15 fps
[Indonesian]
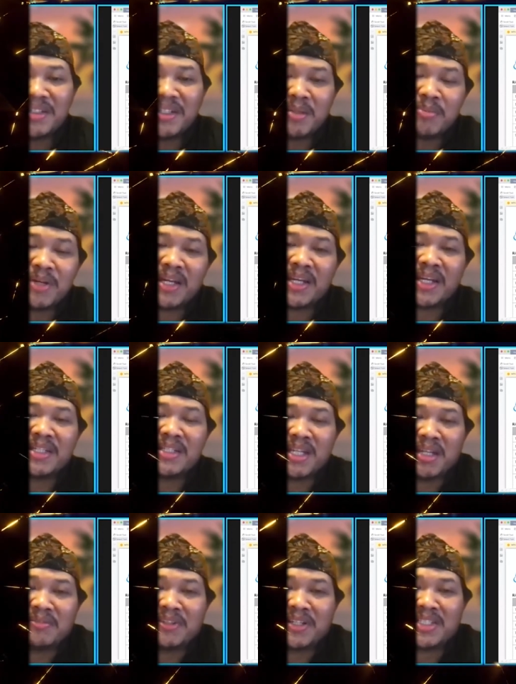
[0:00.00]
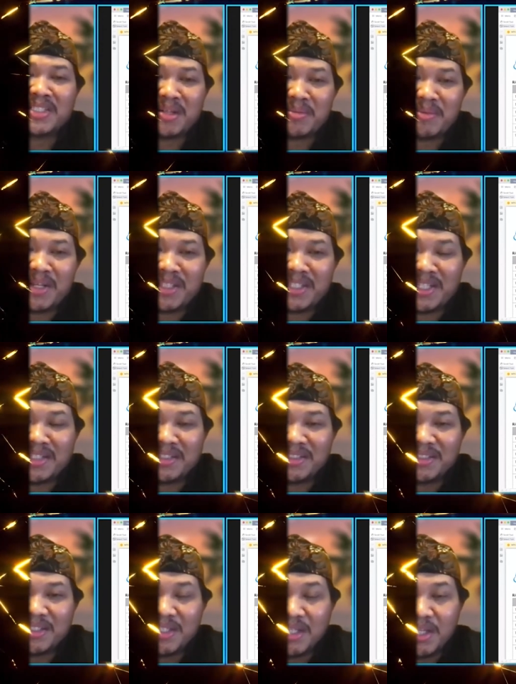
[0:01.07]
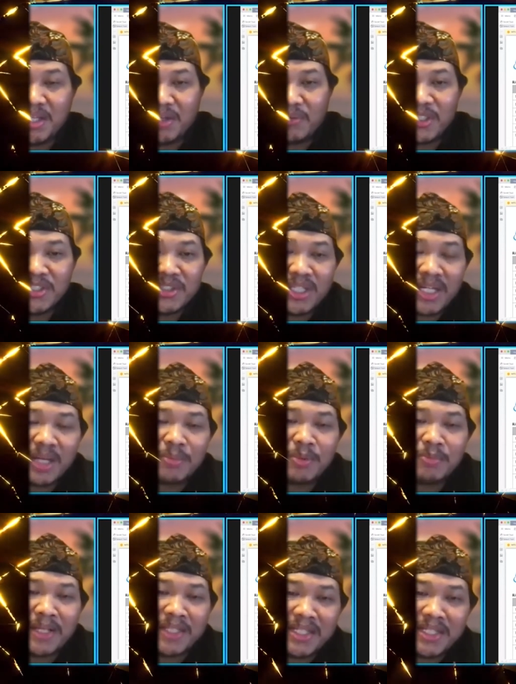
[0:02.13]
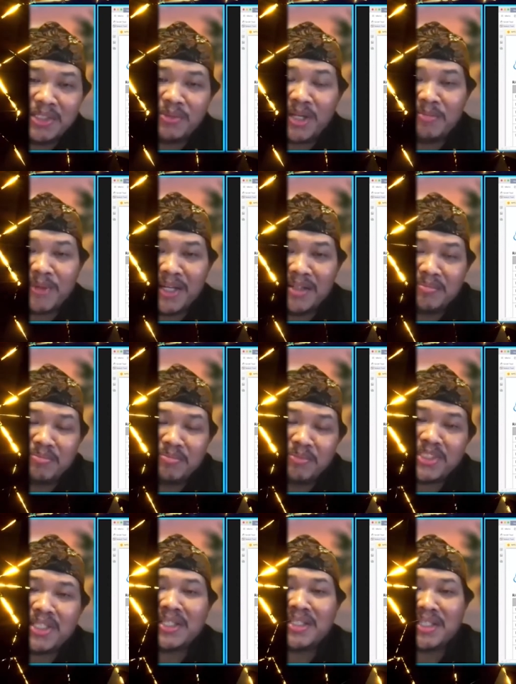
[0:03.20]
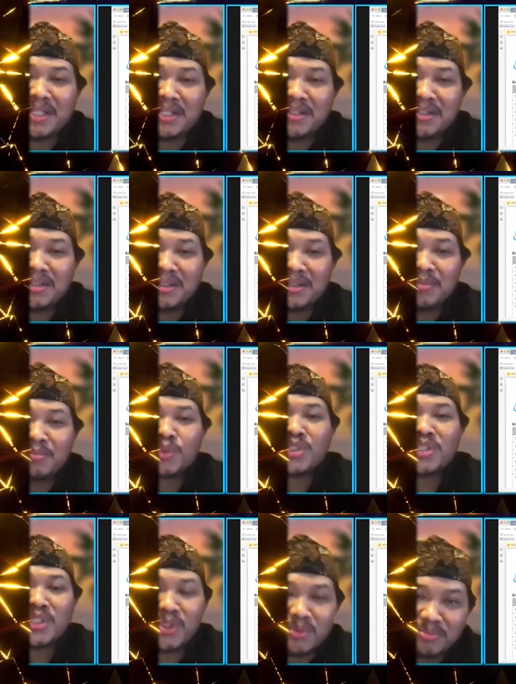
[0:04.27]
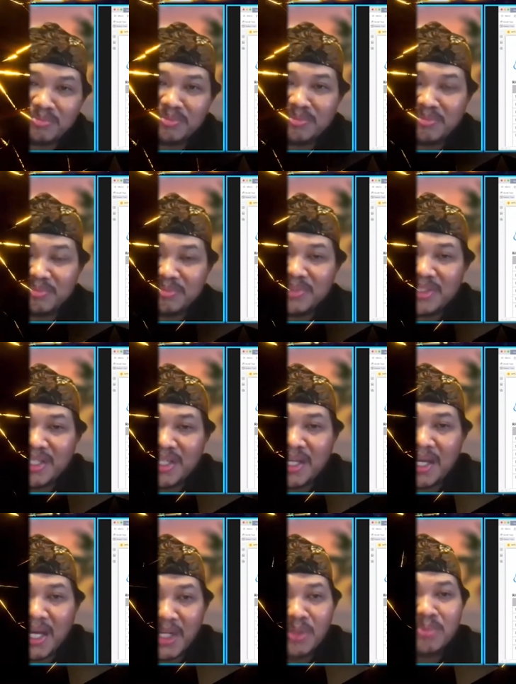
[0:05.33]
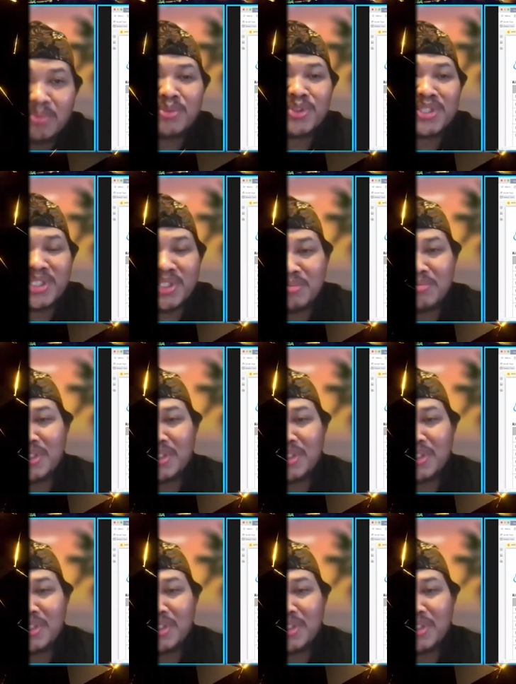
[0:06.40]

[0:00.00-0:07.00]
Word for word: lembaga di level kecamatan. Kuesioner kabupaten itu apa? Misalnya museum. Kalau museum